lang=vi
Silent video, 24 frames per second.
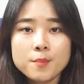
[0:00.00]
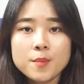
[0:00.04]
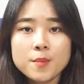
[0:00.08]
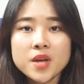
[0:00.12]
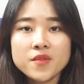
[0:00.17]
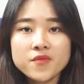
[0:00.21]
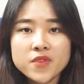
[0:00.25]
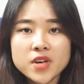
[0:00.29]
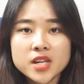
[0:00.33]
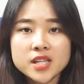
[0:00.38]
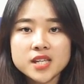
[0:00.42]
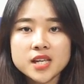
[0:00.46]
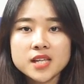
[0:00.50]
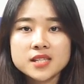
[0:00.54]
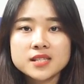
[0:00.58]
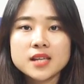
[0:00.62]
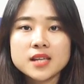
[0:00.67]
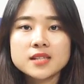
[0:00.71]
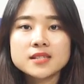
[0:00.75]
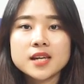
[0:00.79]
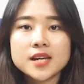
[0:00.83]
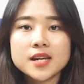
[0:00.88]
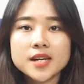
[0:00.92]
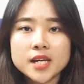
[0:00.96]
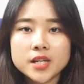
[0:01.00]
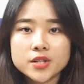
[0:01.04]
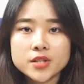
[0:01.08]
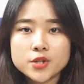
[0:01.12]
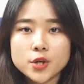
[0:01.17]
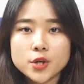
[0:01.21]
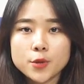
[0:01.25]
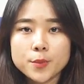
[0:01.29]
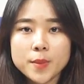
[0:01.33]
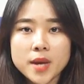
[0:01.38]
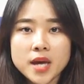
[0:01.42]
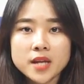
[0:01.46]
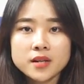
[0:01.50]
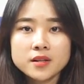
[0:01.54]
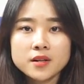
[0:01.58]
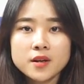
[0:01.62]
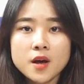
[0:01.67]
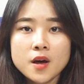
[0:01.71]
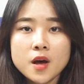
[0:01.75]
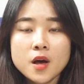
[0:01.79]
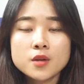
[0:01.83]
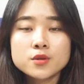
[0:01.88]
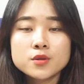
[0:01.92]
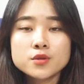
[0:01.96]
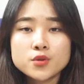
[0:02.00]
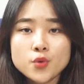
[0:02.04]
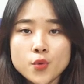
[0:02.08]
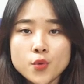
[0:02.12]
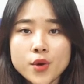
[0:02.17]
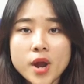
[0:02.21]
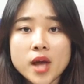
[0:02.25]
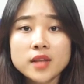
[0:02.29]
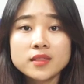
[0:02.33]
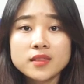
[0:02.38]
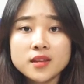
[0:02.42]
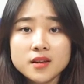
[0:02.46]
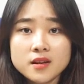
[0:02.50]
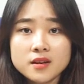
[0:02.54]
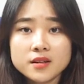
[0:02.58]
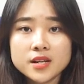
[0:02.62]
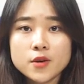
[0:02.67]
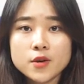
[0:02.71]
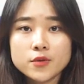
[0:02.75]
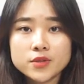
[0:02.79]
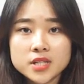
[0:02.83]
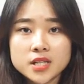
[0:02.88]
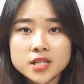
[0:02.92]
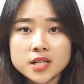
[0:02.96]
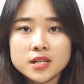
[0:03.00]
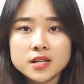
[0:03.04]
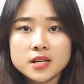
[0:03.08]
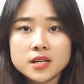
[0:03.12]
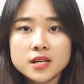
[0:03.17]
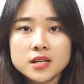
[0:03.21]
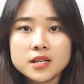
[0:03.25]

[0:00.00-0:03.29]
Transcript: Bệnh viện Nhân dân Gia Định cho biết dù đã tích cực điều trị,